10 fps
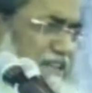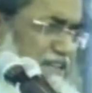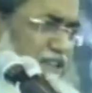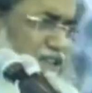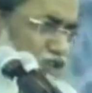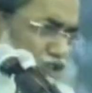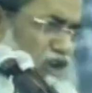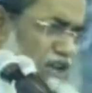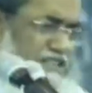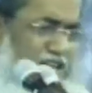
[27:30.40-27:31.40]
জানতেন তো
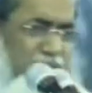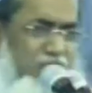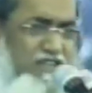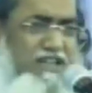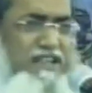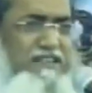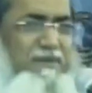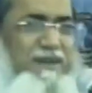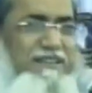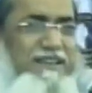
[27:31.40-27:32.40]
চল্লিশখানা মশলা জানতে
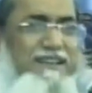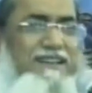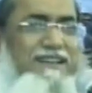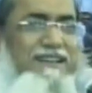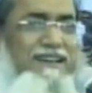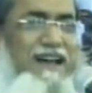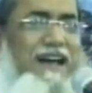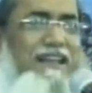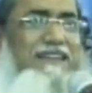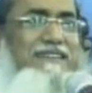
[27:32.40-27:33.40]
পারতেন
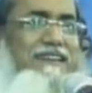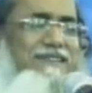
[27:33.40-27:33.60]
কালি যে